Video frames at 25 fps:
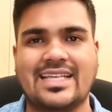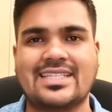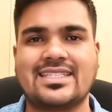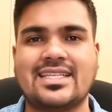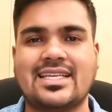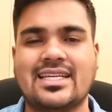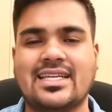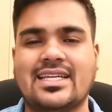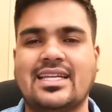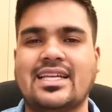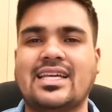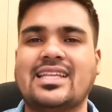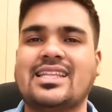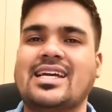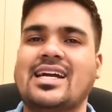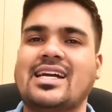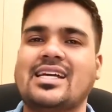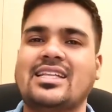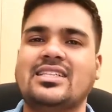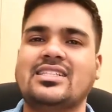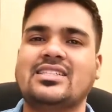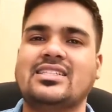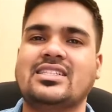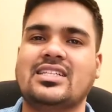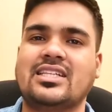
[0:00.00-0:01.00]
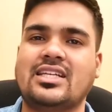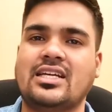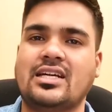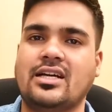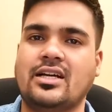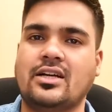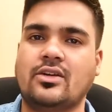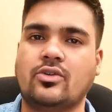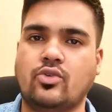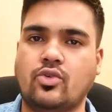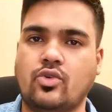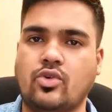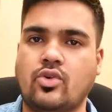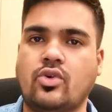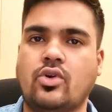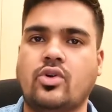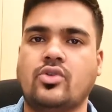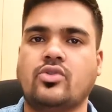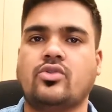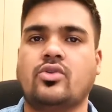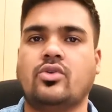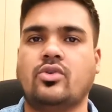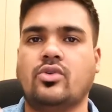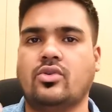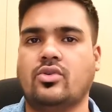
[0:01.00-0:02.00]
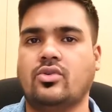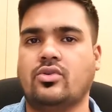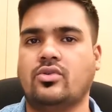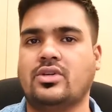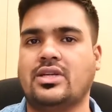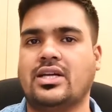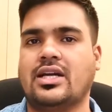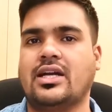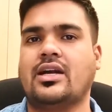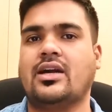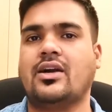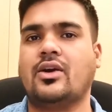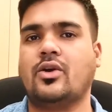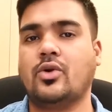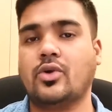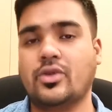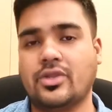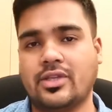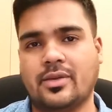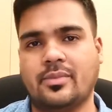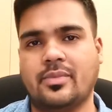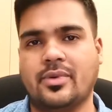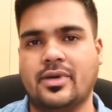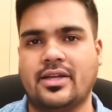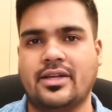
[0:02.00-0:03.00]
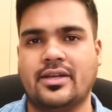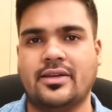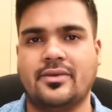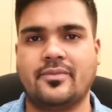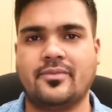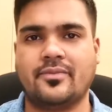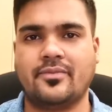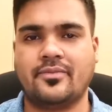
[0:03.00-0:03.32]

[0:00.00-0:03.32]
আছে কিনা থাকলে সেটা কত টাকা হতে পারে